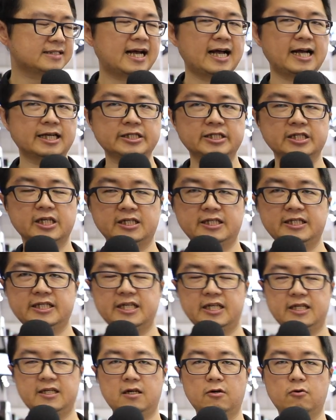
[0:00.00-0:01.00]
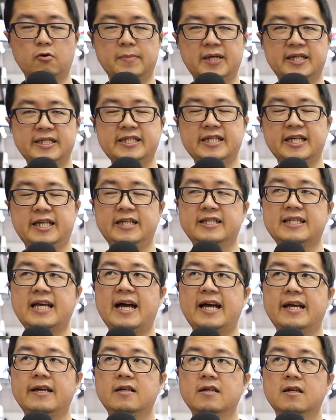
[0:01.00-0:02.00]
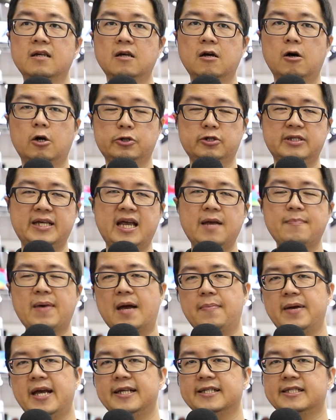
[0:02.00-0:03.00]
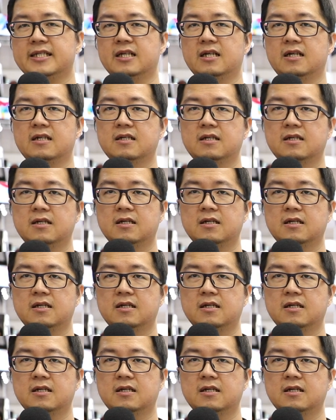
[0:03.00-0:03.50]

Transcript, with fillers: 它承袭了我们前一代哦就是黑白配色